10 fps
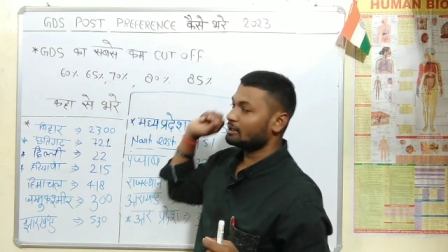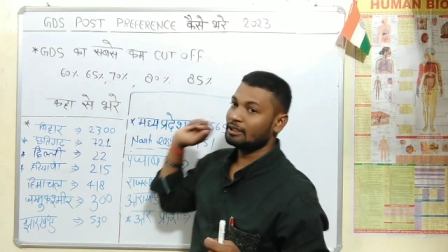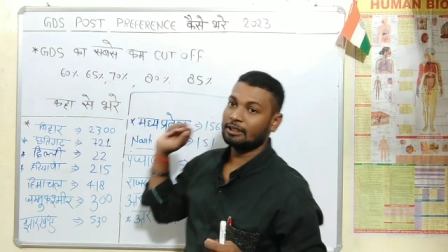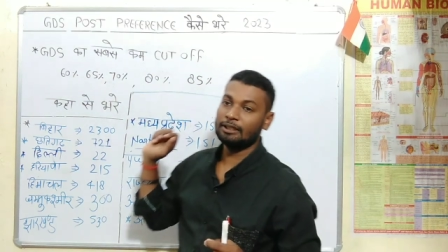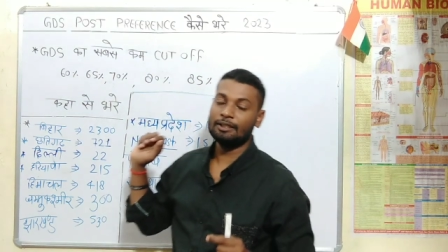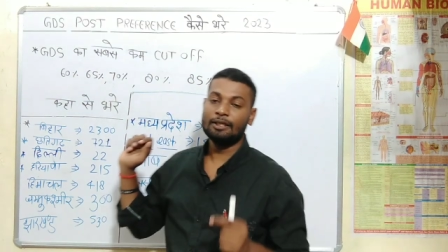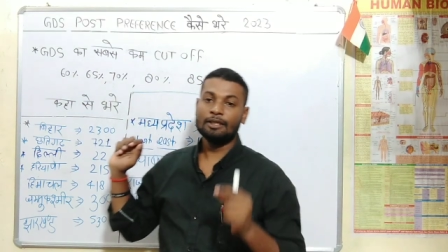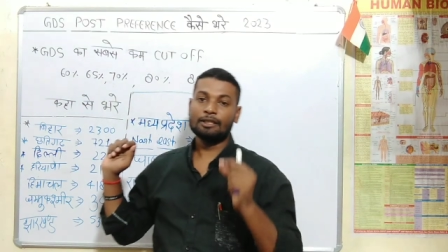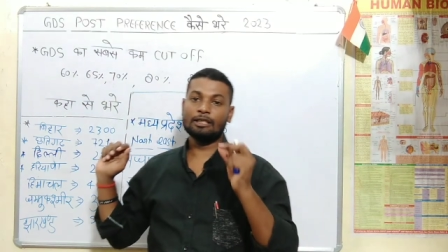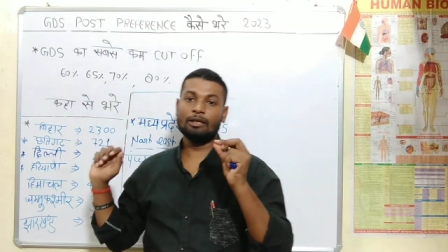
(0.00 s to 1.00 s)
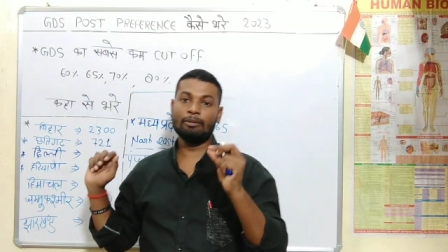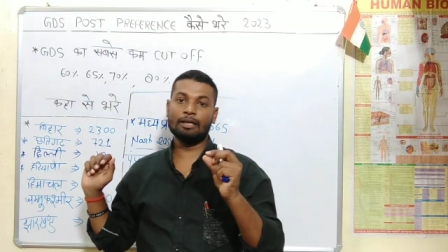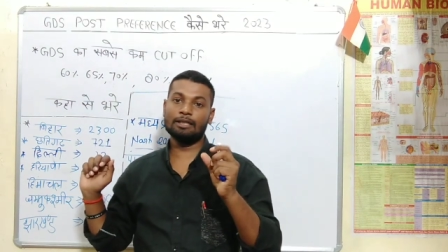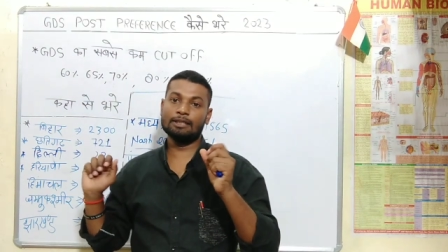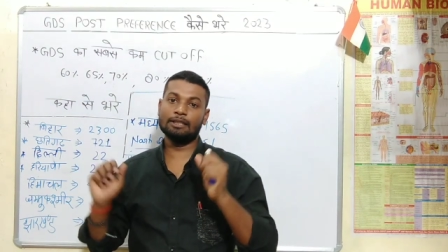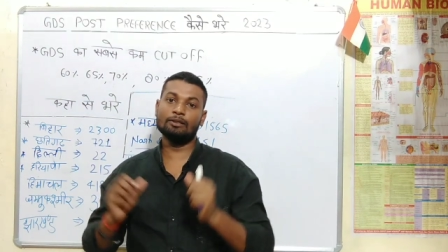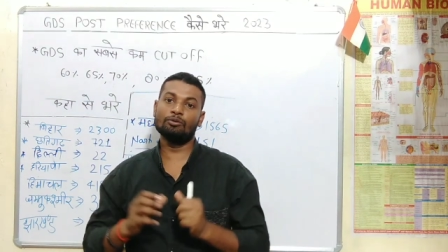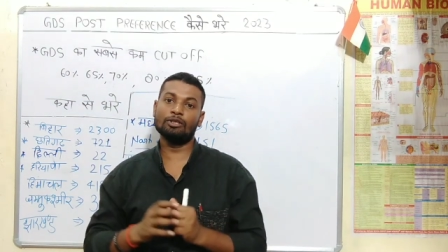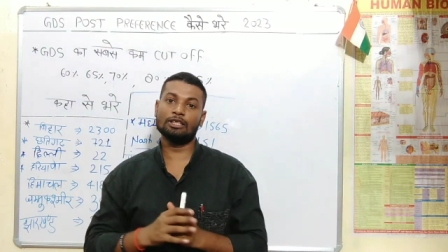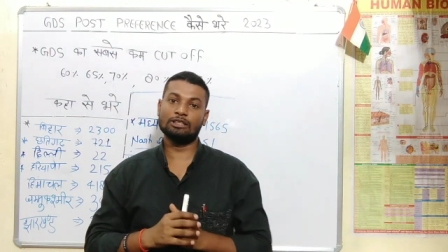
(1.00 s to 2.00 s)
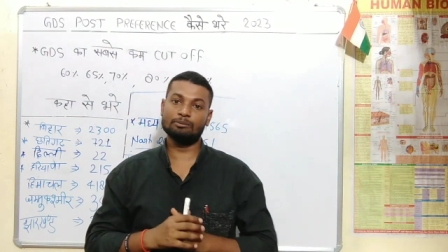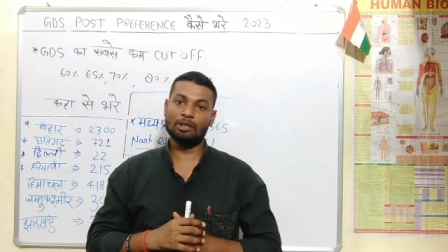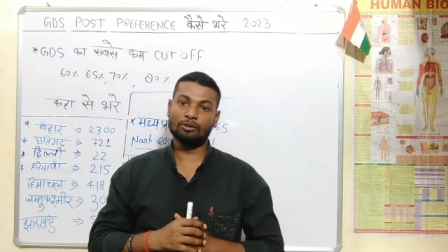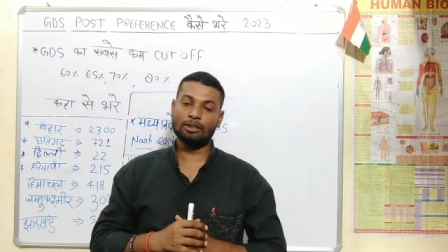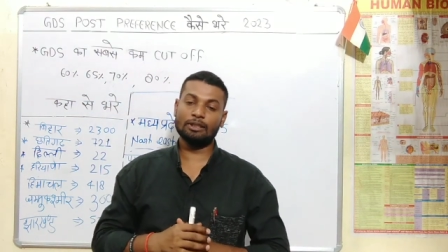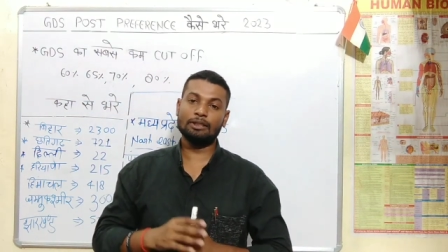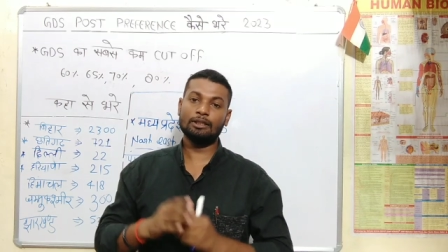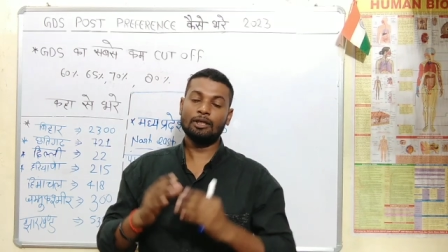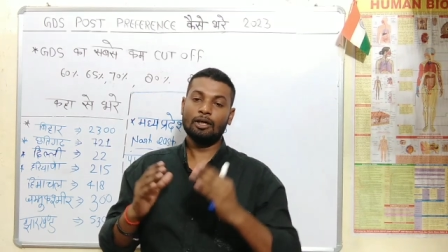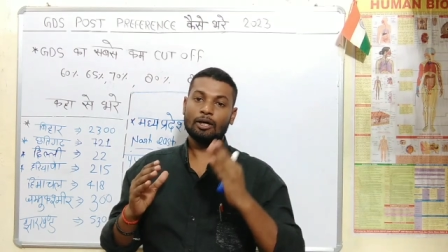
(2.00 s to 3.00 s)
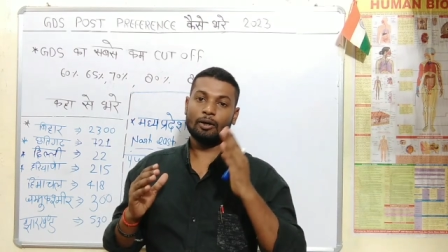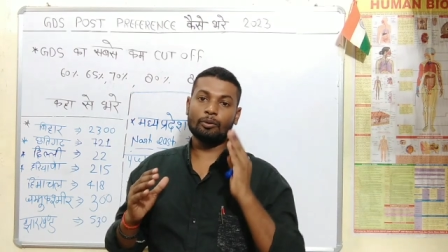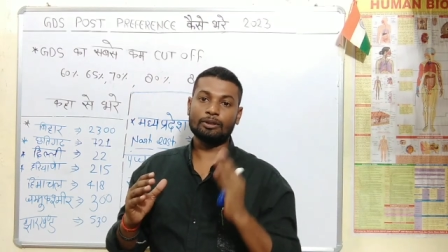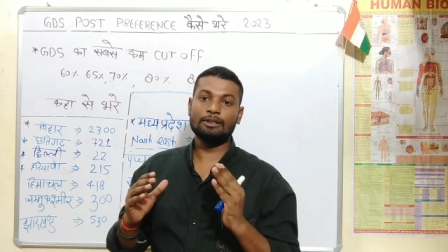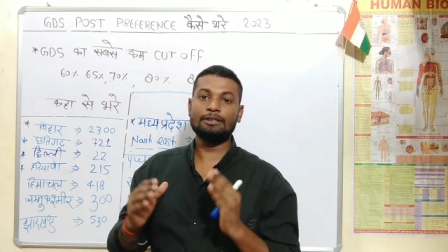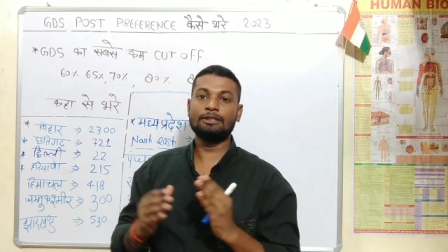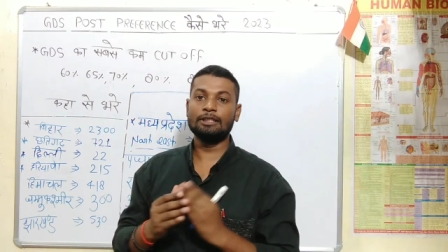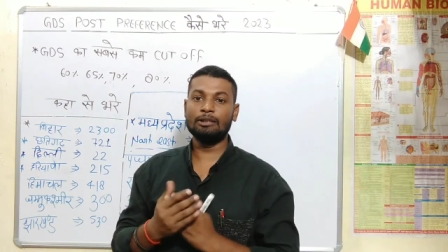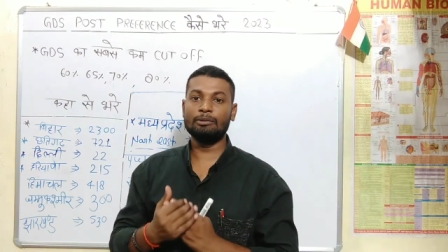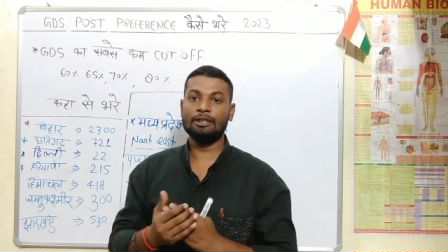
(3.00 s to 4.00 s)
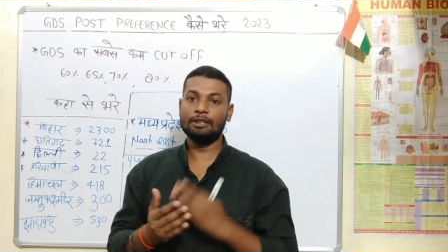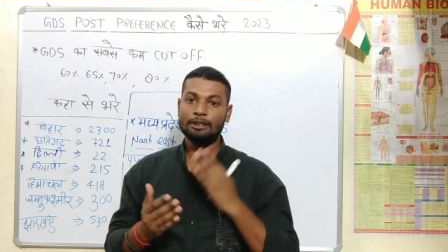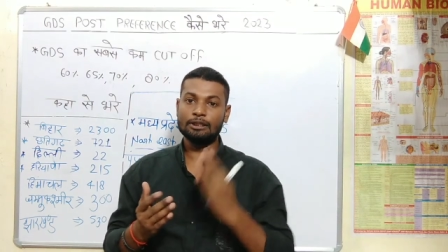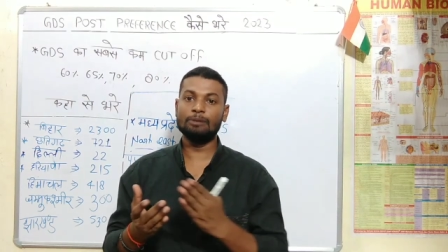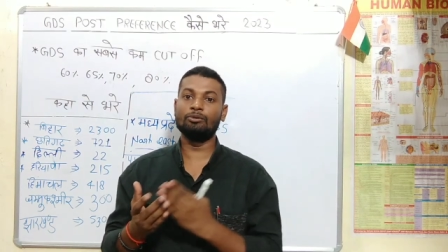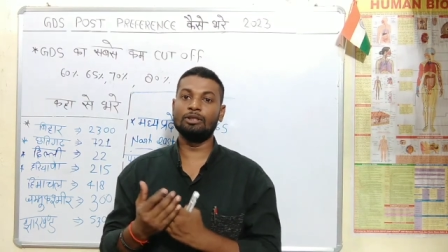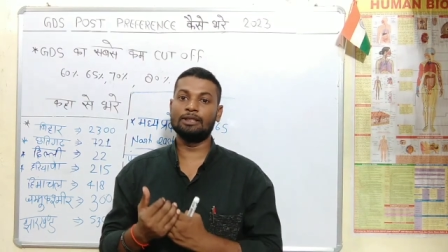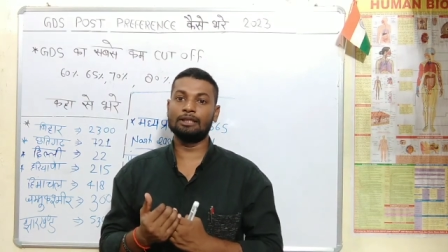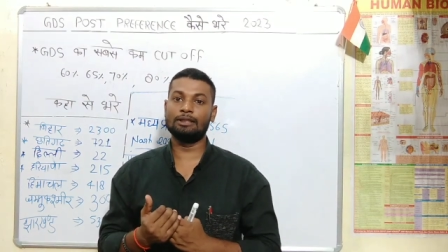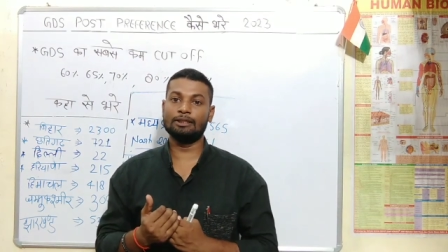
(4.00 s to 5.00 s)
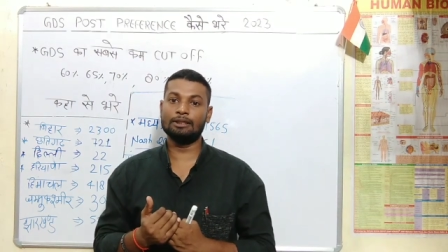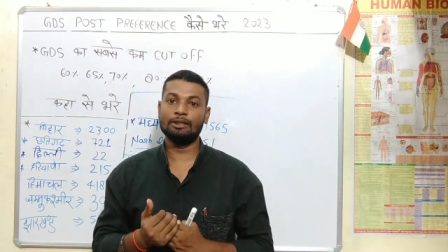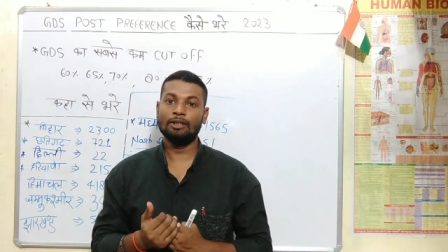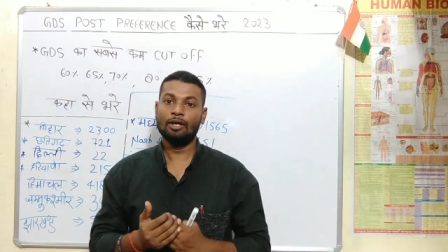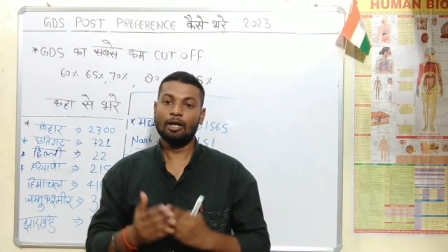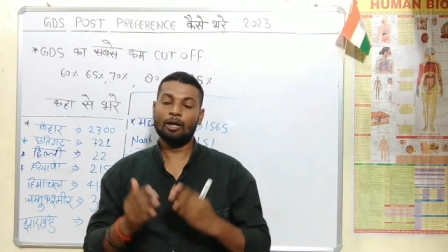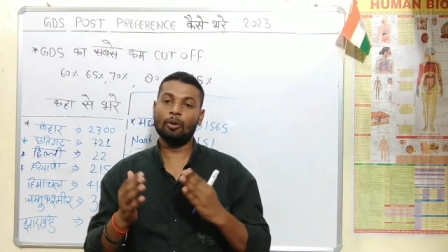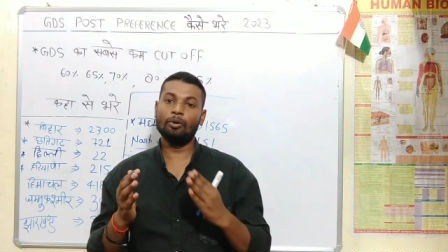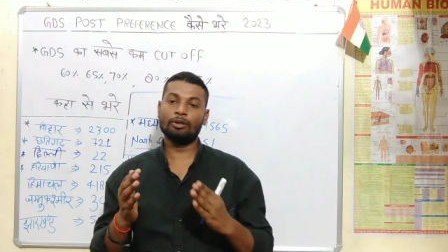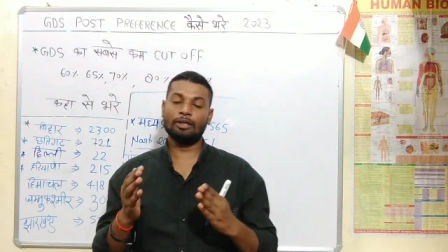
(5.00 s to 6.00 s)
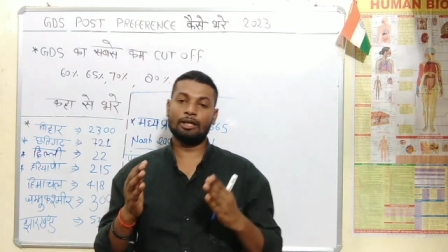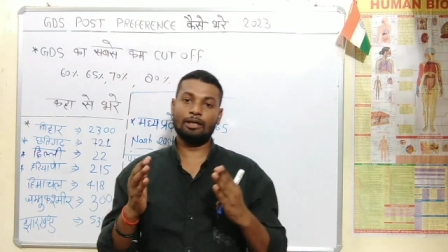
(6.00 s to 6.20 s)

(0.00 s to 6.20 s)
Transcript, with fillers: परसेंट है कि हमारा ज़्यादा होने का संभावना रहे और किस ज़िले में हिंदी बोली जाती है और